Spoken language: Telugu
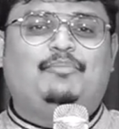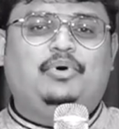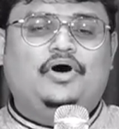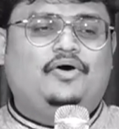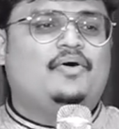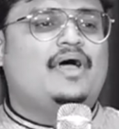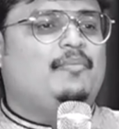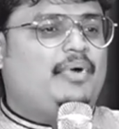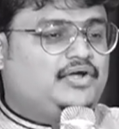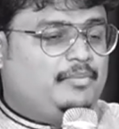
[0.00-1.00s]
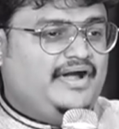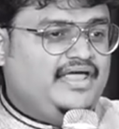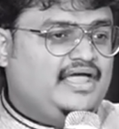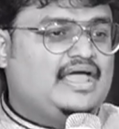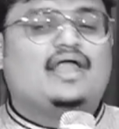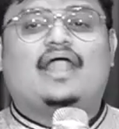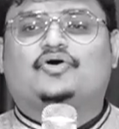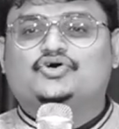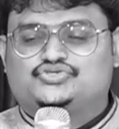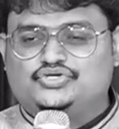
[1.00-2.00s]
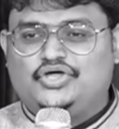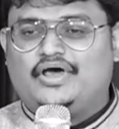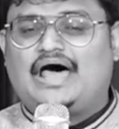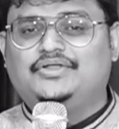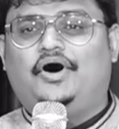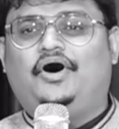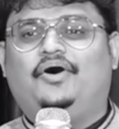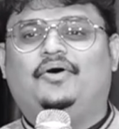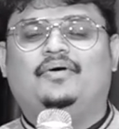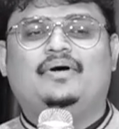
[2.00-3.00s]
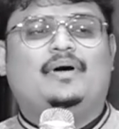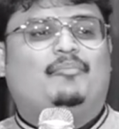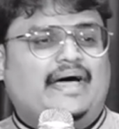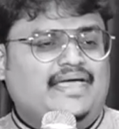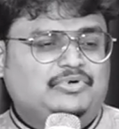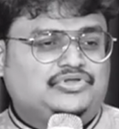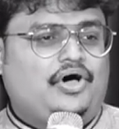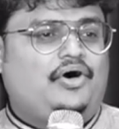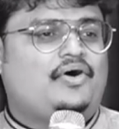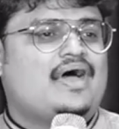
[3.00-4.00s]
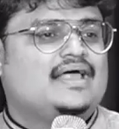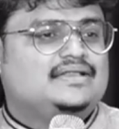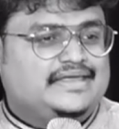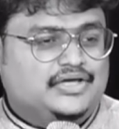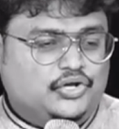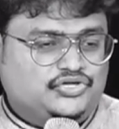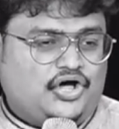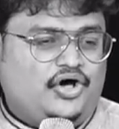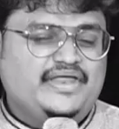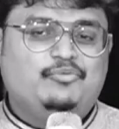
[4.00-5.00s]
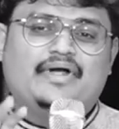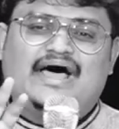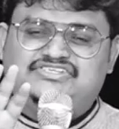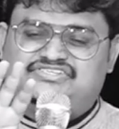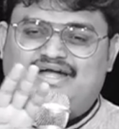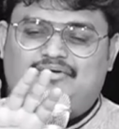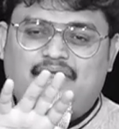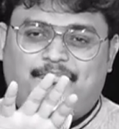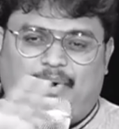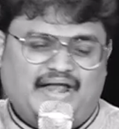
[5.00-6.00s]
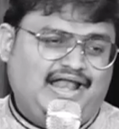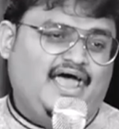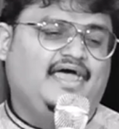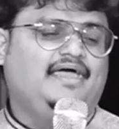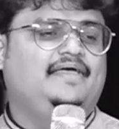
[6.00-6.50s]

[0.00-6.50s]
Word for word: డబ్బులు పెట్టుబడి నాకు వస్తుందో రాదో భయముతో దిగులుతో నీవు ఉండాల్సినటువంటి పనిలే